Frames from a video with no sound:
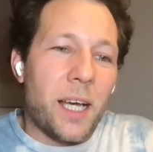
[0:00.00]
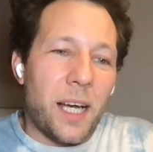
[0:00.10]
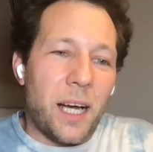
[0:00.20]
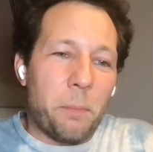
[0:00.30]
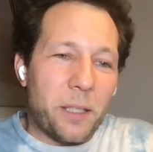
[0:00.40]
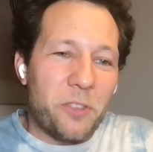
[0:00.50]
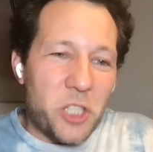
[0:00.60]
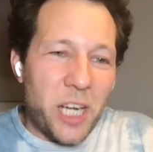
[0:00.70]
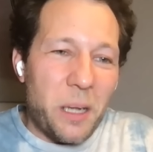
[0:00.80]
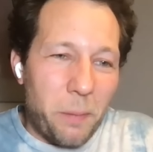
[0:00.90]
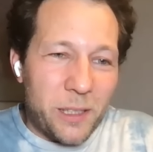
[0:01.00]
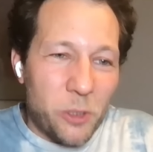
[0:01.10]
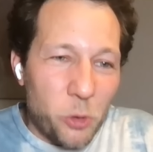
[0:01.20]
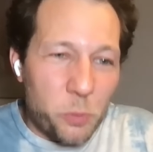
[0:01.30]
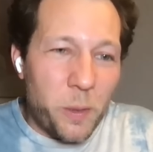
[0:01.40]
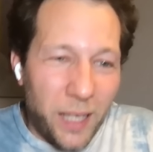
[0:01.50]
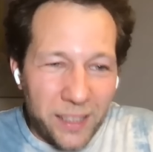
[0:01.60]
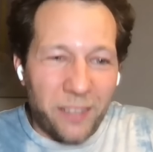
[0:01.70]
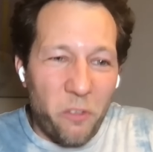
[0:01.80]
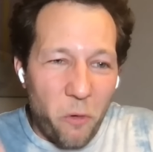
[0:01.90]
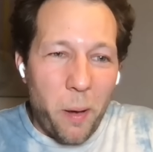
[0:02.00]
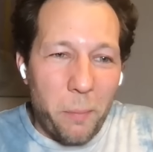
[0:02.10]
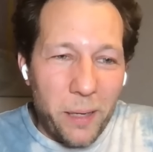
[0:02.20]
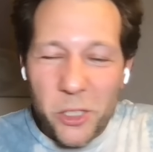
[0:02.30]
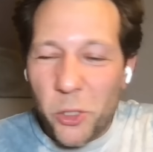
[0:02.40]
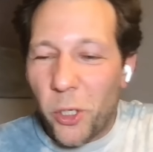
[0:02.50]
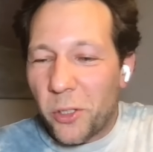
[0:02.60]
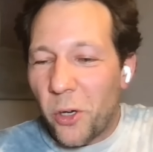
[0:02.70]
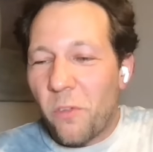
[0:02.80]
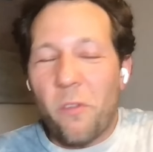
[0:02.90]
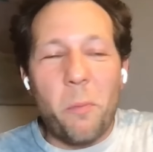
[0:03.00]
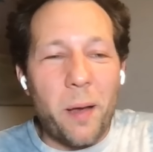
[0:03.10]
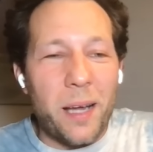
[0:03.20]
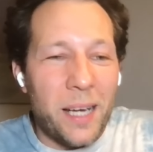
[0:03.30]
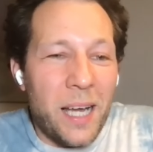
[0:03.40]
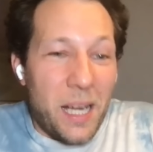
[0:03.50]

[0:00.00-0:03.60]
а, продвижение по службе, когда ВВП большой, то ВВП